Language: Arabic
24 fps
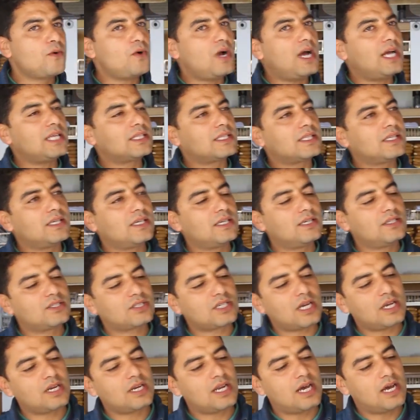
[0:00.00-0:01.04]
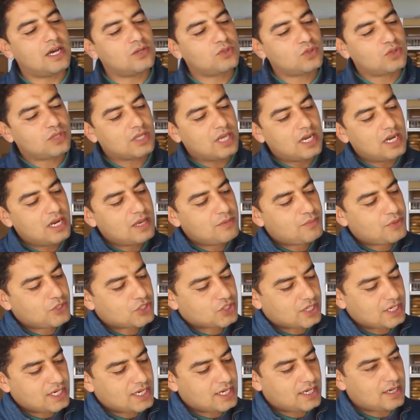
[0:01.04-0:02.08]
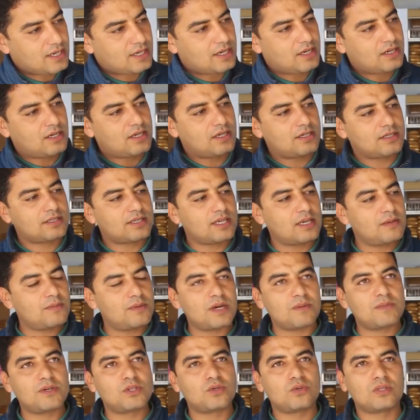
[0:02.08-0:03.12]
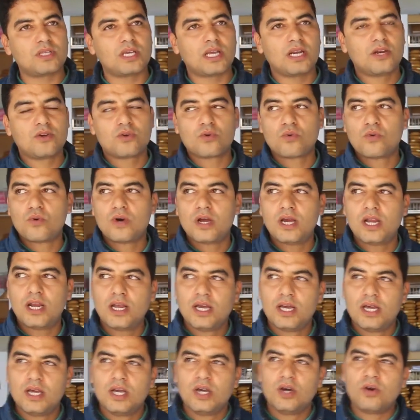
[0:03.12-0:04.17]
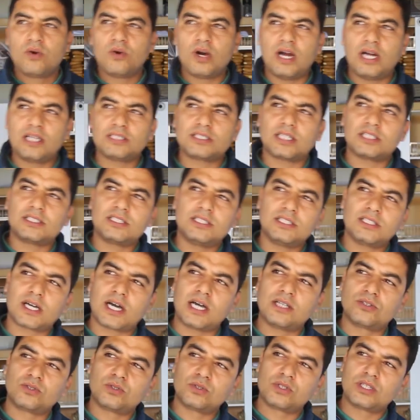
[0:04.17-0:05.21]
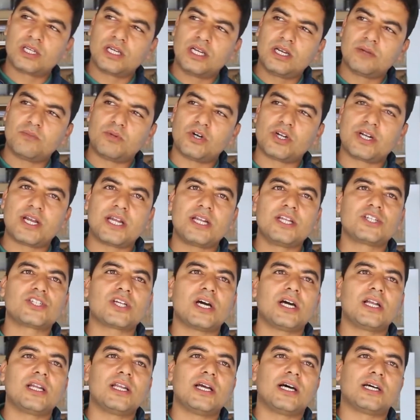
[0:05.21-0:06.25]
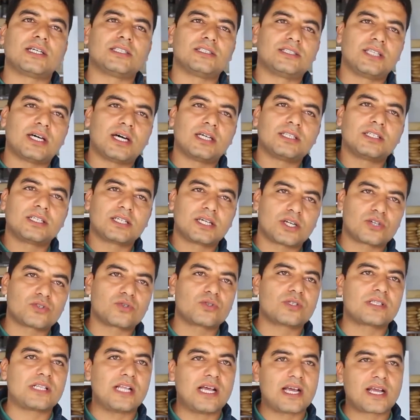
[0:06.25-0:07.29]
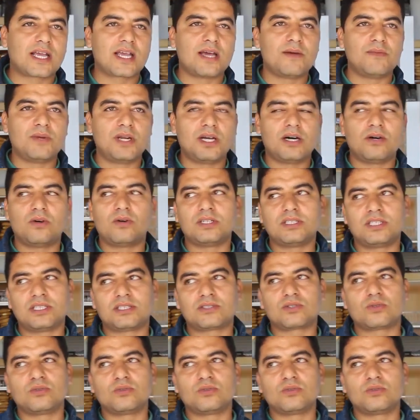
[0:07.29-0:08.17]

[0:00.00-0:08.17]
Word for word: وعاد ان شاء الله هادو ديال لي بيش كنا صايبناهم هادو ديال النوال وعاد غادي نقادو ديال البوناني ان شاء الله غدا غادي نخرجوا السلعه كامله وغادي